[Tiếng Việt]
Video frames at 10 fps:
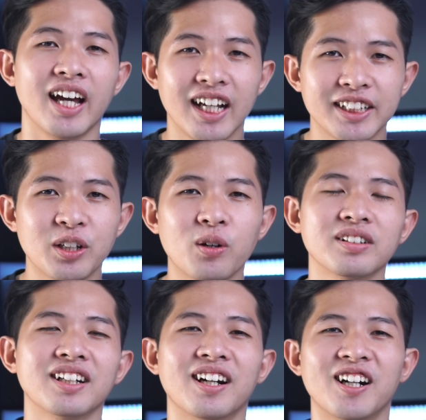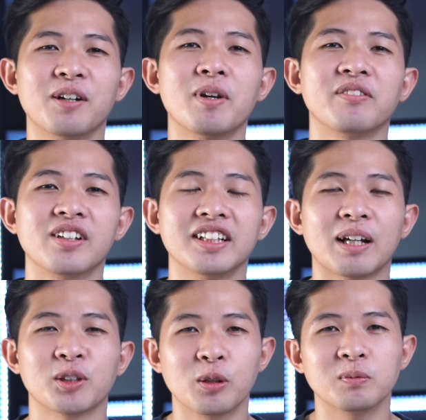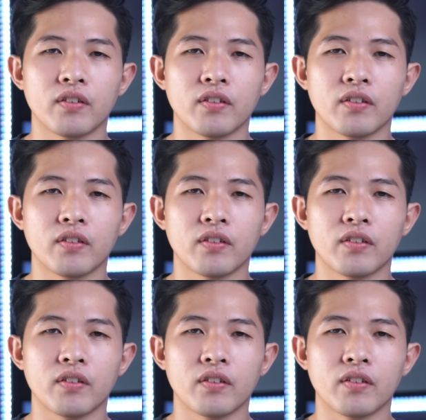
Exynos ở bên phía Samsung.